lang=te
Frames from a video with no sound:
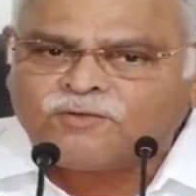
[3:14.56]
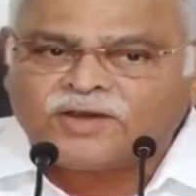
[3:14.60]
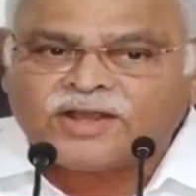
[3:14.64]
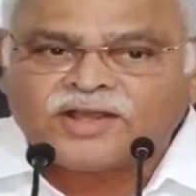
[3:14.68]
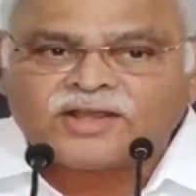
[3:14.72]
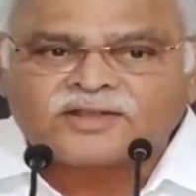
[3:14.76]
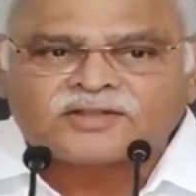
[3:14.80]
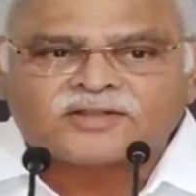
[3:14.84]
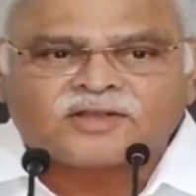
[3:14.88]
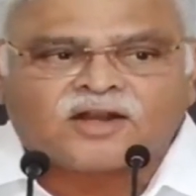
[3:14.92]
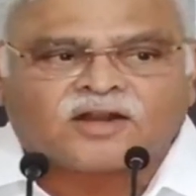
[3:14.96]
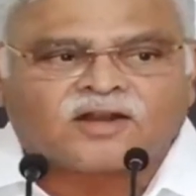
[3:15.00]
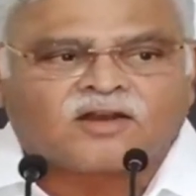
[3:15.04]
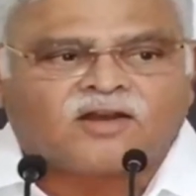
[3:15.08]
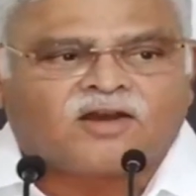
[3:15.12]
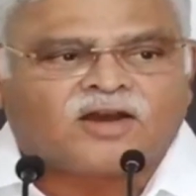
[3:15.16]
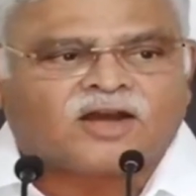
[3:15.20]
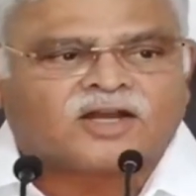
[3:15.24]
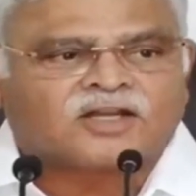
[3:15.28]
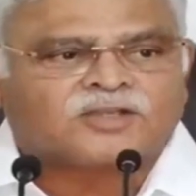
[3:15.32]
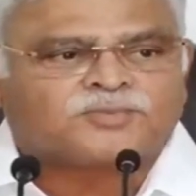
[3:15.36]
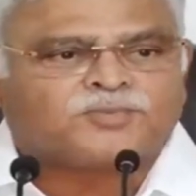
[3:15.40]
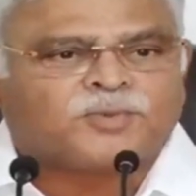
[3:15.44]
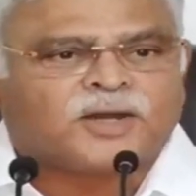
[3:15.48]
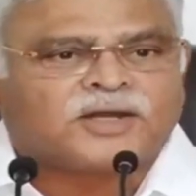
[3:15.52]
వైఎస్ఆర్
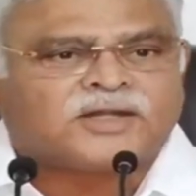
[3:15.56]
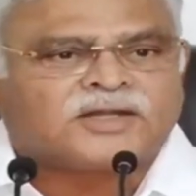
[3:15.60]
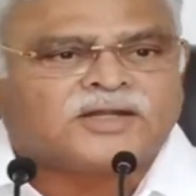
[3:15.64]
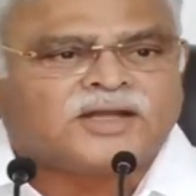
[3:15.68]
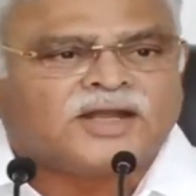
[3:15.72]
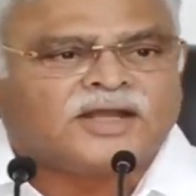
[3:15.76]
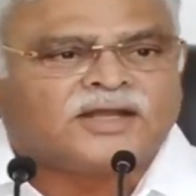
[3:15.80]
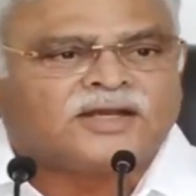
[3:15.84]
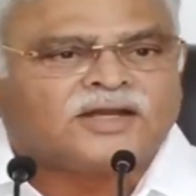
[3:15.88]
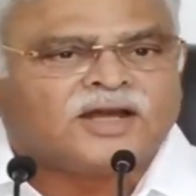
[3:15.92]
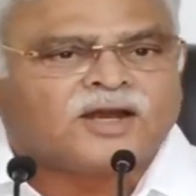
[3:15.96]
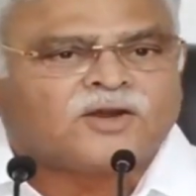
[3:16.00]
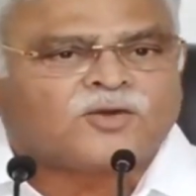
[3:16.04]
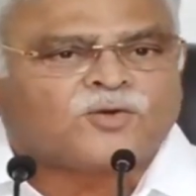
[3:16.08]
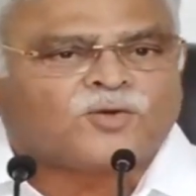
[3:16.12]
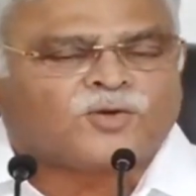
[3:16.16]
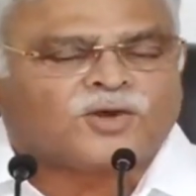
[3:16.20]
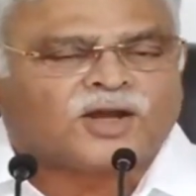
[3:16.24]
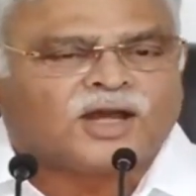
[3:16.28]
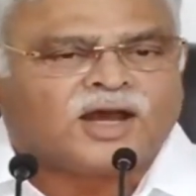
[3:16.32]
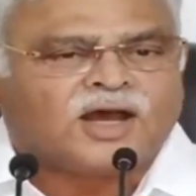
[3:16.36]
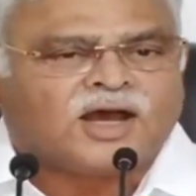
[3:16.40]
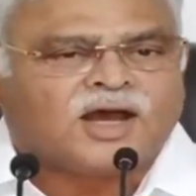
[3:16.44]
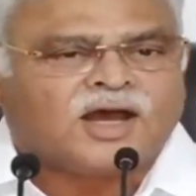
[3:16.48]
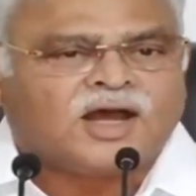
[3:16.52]
కాంగ్రెస్ పార్టీ అయినా
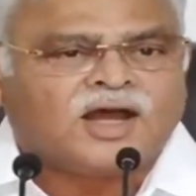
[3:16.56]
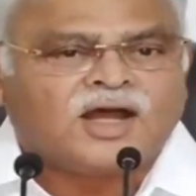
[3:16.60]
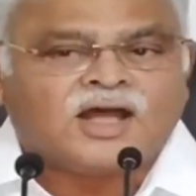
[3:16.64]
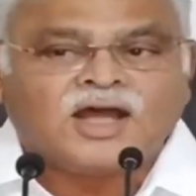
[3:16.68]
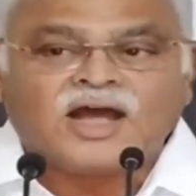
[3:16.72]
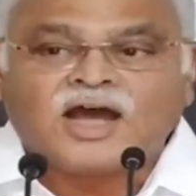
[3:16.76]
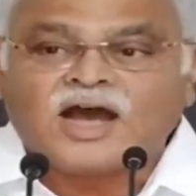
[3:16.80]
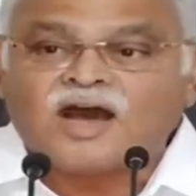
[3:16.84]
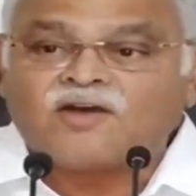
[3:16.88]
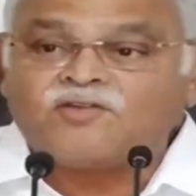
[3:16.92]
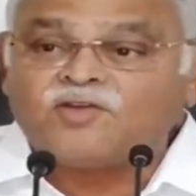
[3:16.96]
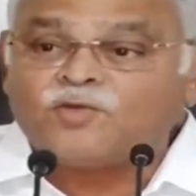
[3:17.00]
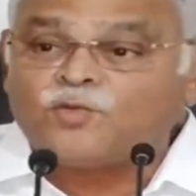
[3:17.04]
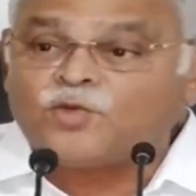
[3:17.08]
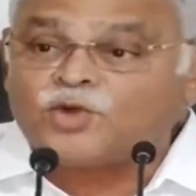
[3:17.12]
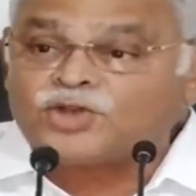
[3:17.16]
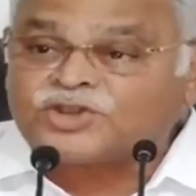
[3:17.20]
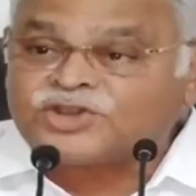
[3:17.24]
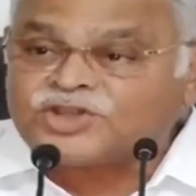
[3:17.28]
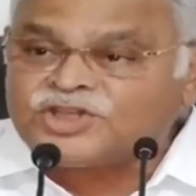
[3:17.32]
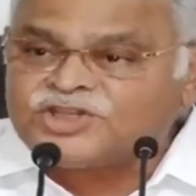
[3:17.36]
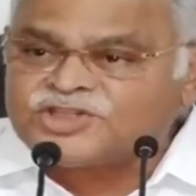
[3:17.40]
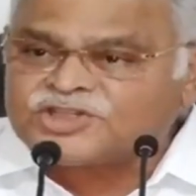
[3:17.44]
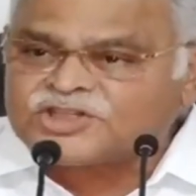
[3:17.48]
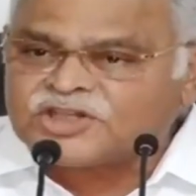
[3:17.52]
కూడా అవి
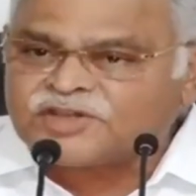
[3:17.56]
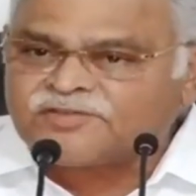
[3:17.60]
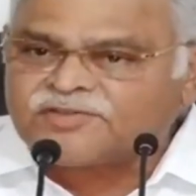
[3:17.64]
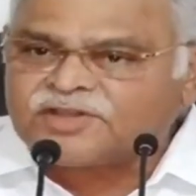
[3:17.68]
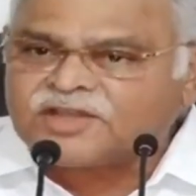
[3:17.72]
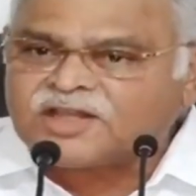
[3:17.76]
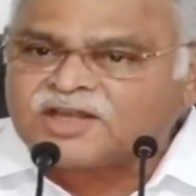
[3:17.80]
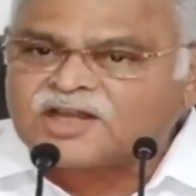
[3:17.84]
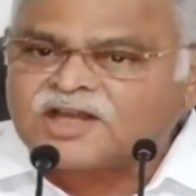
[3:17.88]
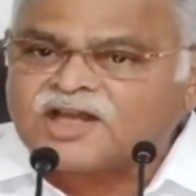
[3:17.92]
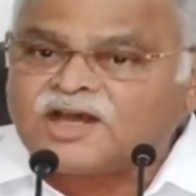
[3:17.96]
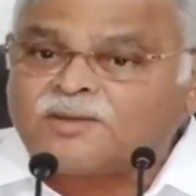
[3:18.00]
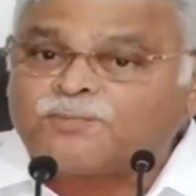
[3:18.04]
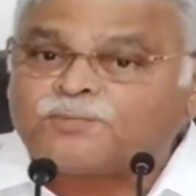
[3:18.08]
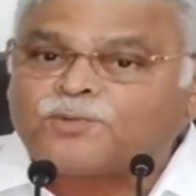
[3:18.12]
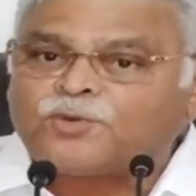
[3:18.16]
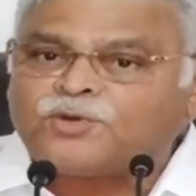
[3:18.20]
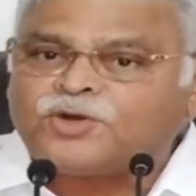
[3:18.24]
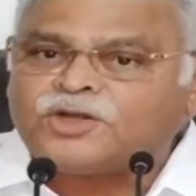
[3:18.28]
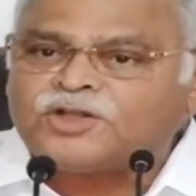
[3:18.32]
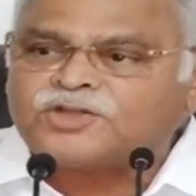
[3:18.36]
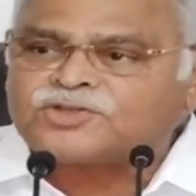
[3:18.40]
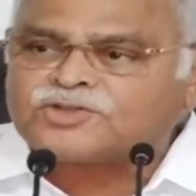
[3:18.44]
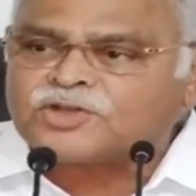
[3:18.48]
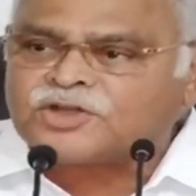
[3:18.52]
ఒత్తించే విధంగా
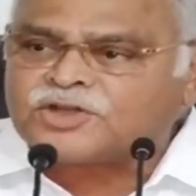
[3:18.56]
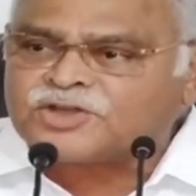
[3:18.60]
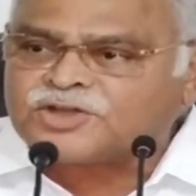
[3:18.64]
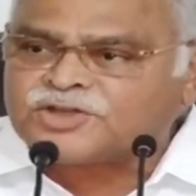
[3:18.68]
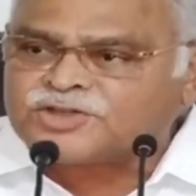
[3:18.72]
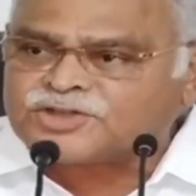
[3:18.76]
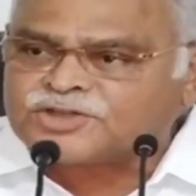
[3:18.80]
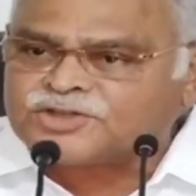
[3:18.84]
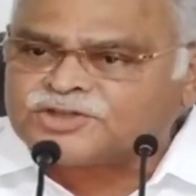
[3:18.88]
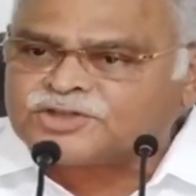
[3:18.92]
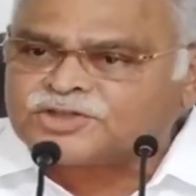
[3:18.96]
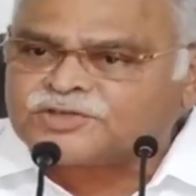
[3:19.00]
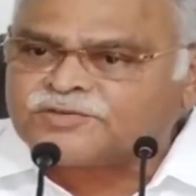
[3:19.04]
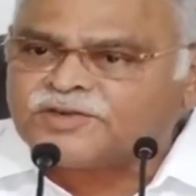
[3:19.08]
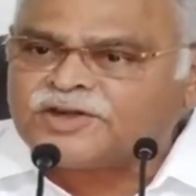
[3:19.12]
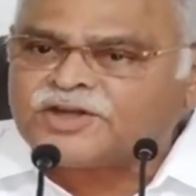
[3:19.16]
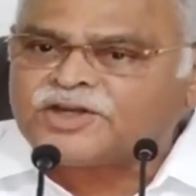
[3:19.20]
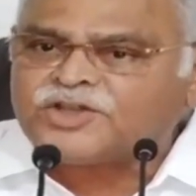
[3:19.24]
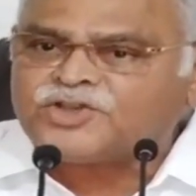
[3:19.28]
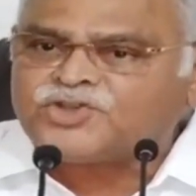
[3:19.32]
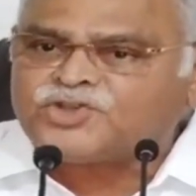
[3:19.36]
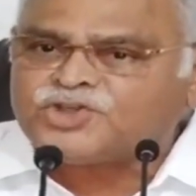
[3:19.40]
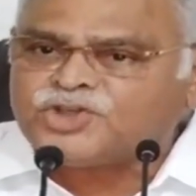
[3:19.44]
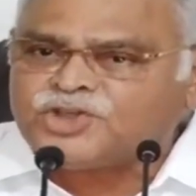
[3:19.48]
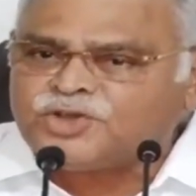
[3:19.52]
పోలీసులకు
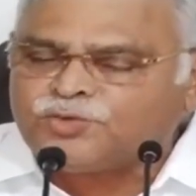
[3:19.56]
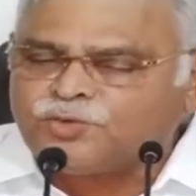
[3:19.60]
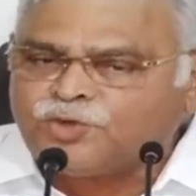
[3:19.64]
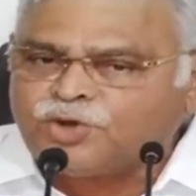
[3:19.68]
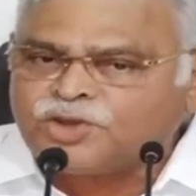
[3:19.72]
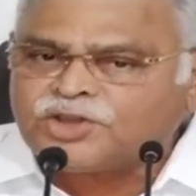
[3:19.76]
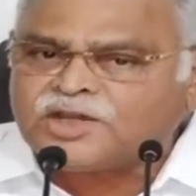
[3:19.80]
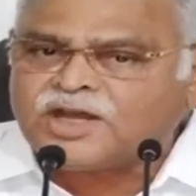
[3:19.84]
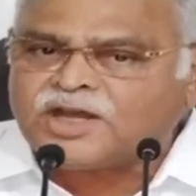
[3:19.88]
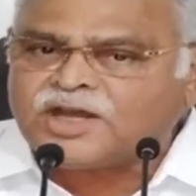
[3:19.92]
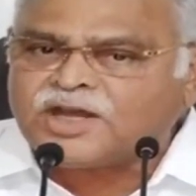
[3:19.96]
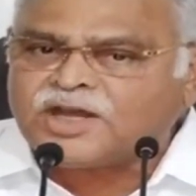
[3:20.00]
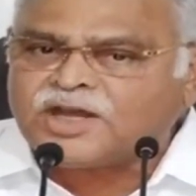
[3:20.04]
ఇచ్చినటువంటి జీవో